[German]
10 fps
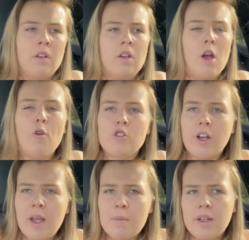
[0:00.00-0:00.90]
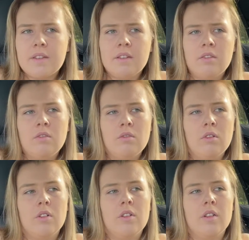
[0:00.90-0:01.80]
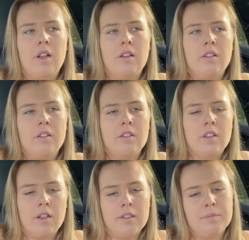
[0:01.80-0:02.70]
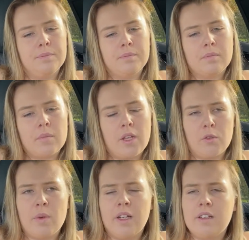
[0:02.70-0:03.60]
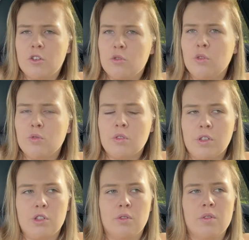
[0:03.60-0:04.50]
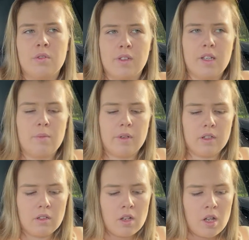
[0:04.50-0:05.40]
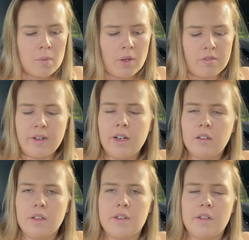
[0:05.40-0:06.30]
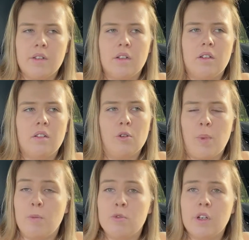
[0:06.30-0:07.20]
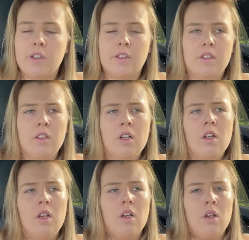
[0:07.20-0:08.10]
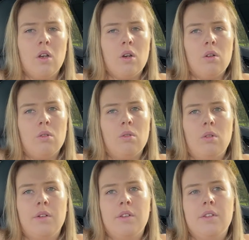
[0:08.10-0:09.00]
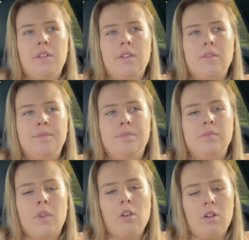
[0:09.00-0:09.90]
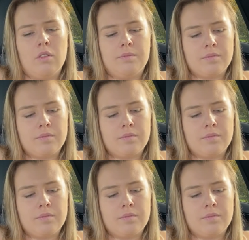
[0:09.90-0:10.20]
aufschreiben lassen. Und äh, ja, also man hatte da schon eine gute Unterstützung, sage ich mal, bei Fragen etc., auch beim Gutachter. Und ähm, ja,